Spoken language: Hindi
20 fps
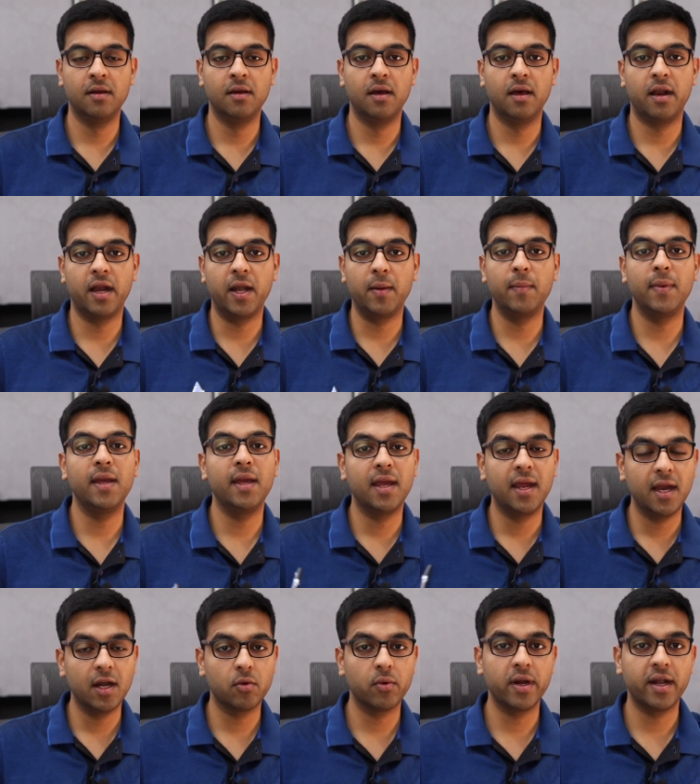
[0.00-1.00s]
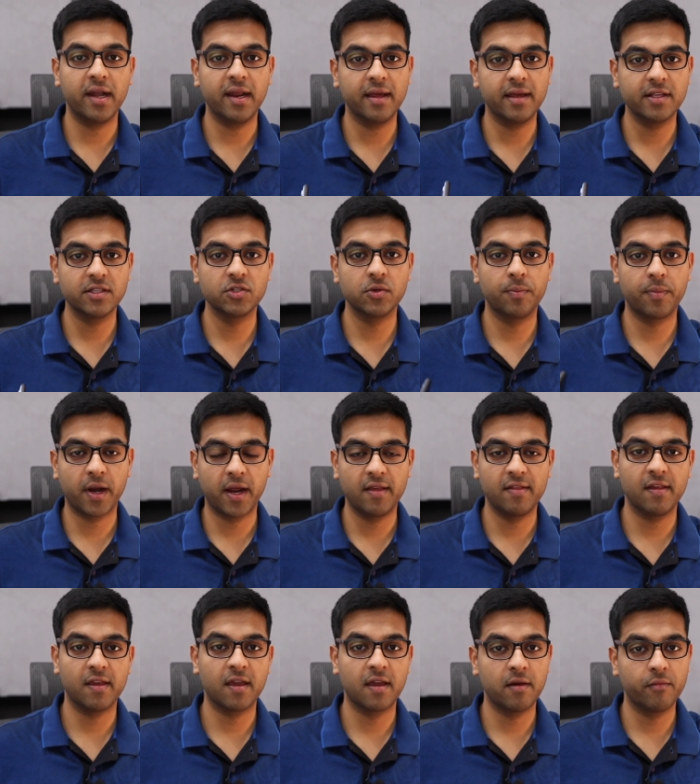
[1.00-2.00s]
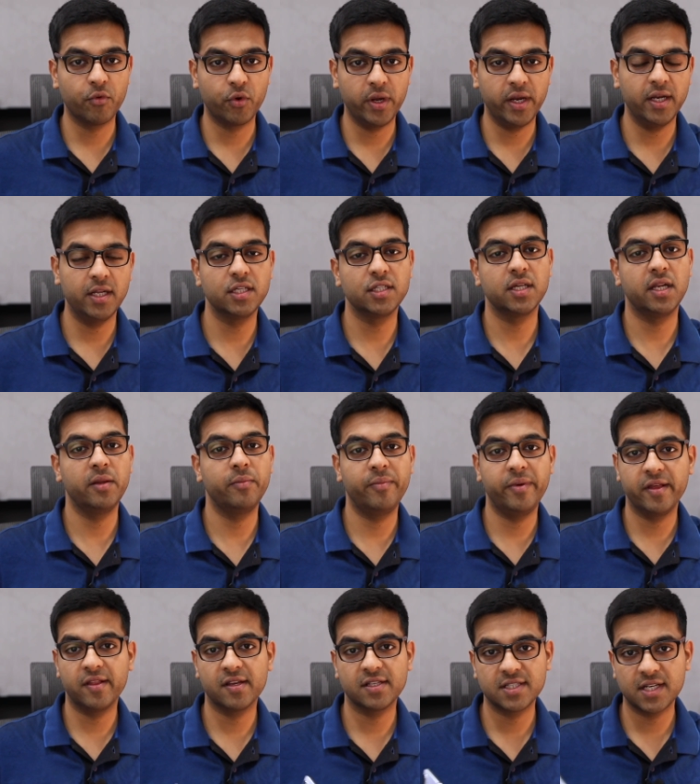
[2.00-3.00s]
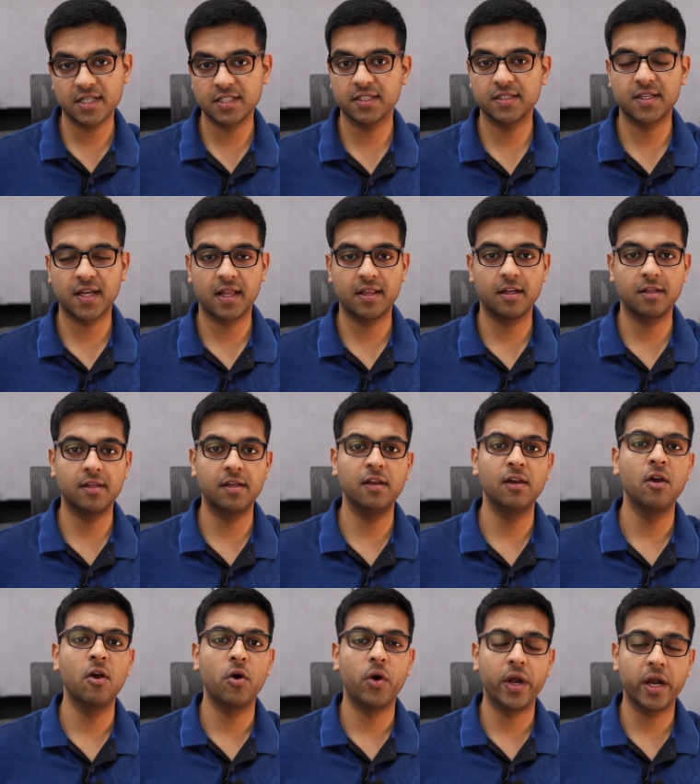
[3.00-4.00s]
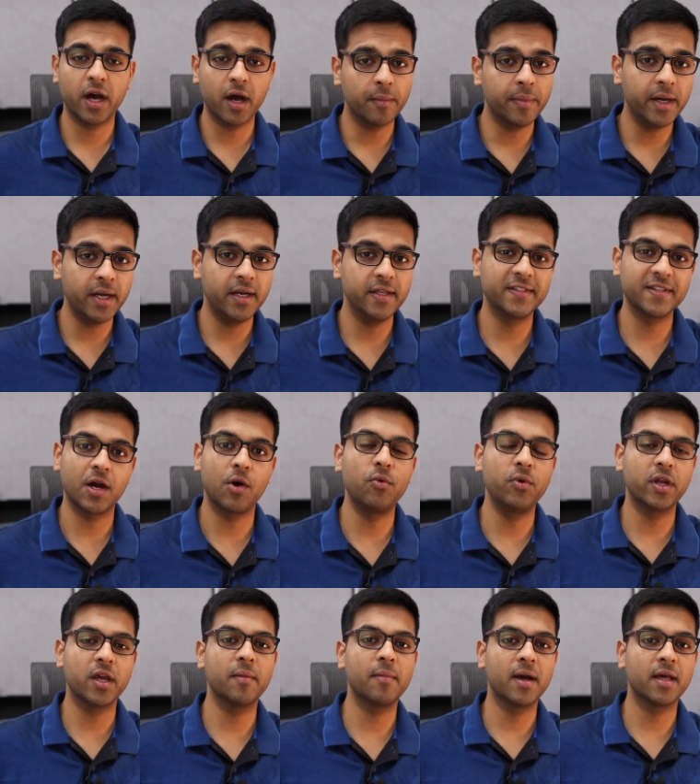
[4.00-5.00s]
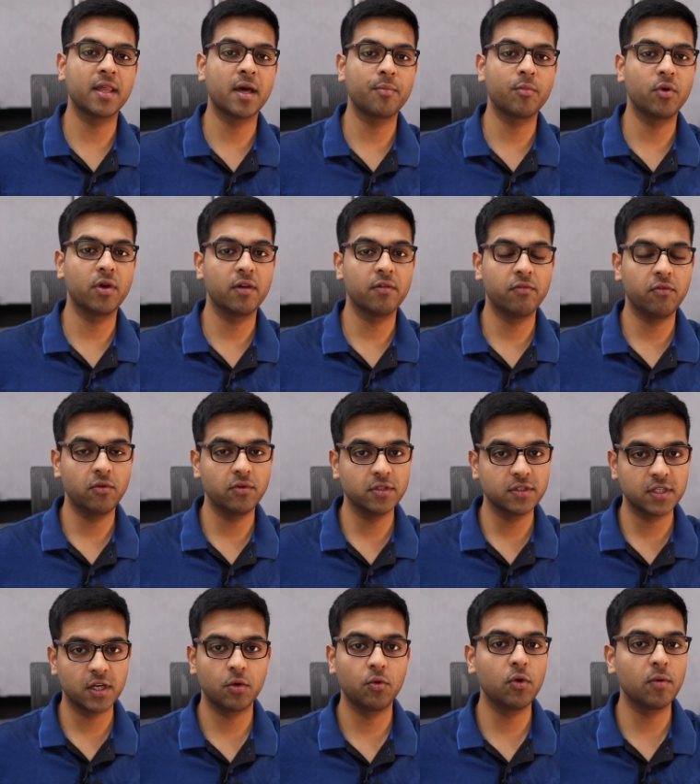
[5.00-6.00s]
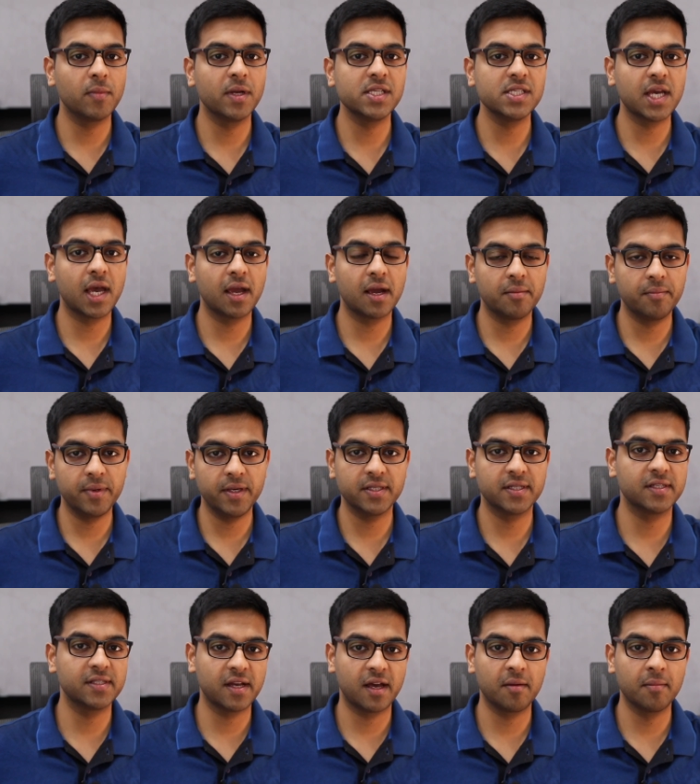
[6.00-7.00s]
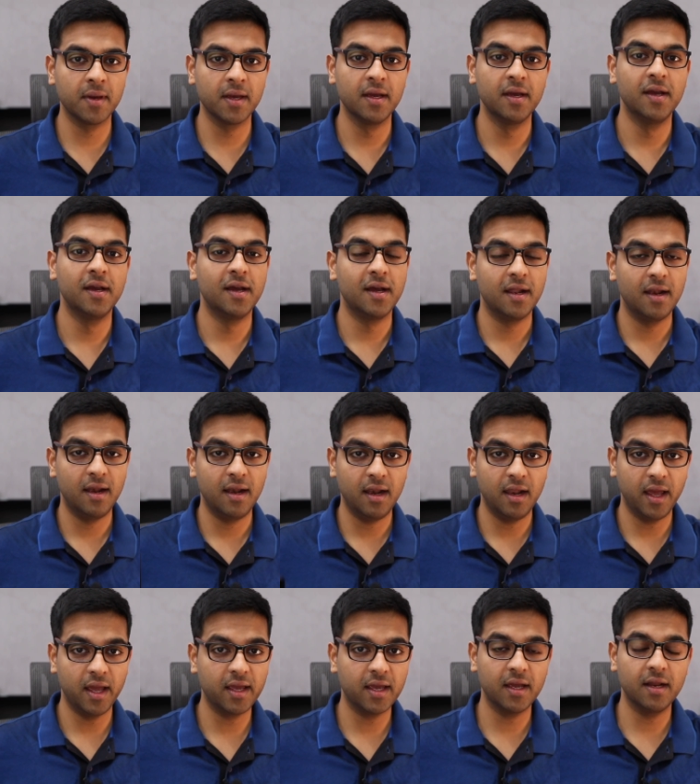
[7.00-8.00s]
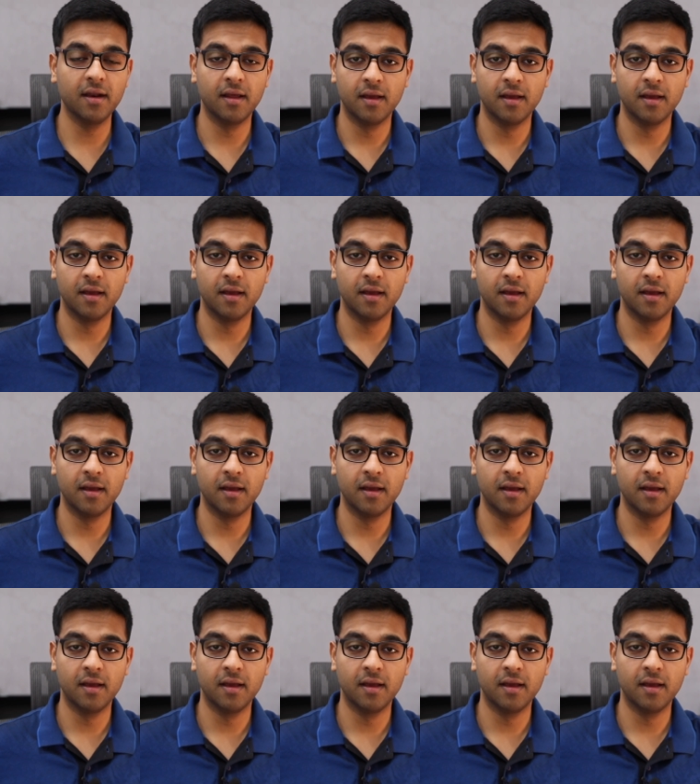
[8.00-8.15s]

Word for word: Redmi K20 की जो प्राइसिंग है वो इनिशियली 20,000 से ज़्यादा थी और अभी डिस्काउंट के बाद आपको ये फ़ोन ज़रूर मिल जाएगा 20,000 में लेकिन